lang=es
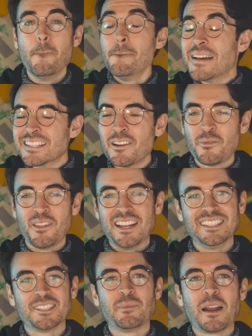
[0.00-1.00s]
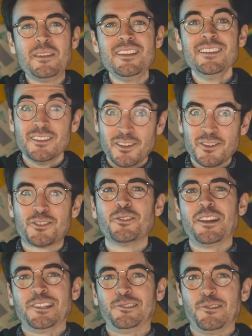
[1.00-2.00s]
más alucinantes para mí
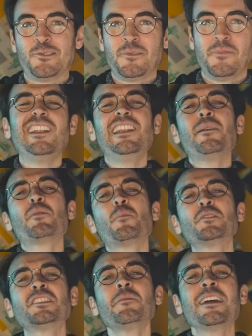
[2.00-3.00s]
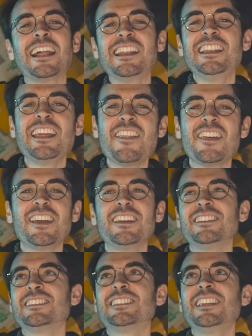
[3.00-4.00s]
son estos. La propuesta va en la línea
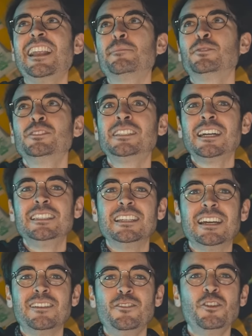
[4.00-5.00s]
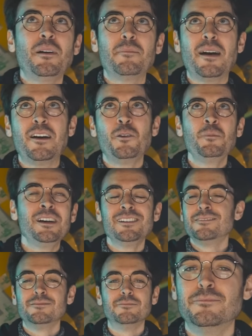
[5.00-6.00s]
de si la montaña no va a
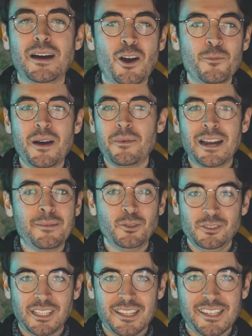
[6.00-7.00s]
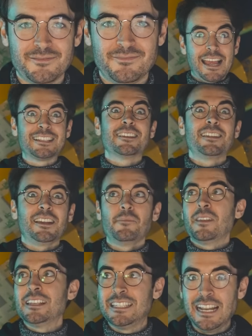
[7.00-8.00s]
Mahoma, Mahoma va a la montaña. Es decir,
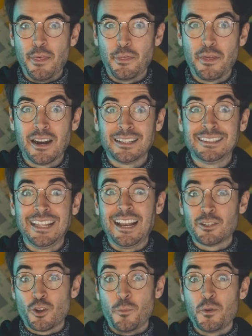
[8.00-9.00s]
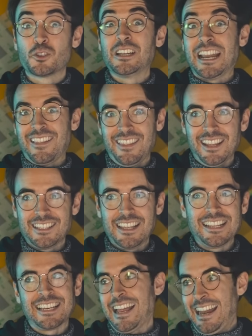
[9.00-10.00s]
si lanzar telescopios grandes
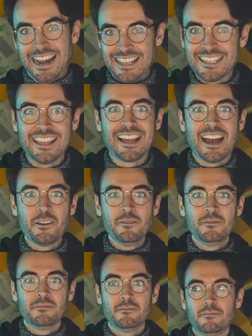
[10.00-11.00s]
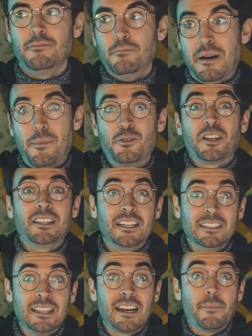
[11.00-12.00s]
es la leche de caro, vamos a
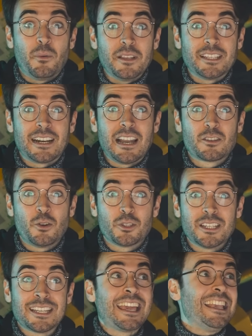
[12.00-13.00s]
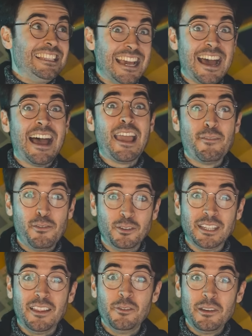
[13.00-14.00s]
intentar aprovechar las cosas que ya hay
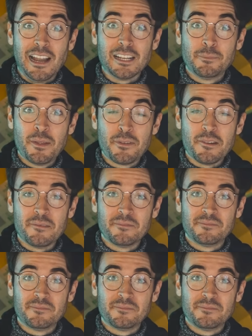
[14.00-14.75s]
flotando en el espacio.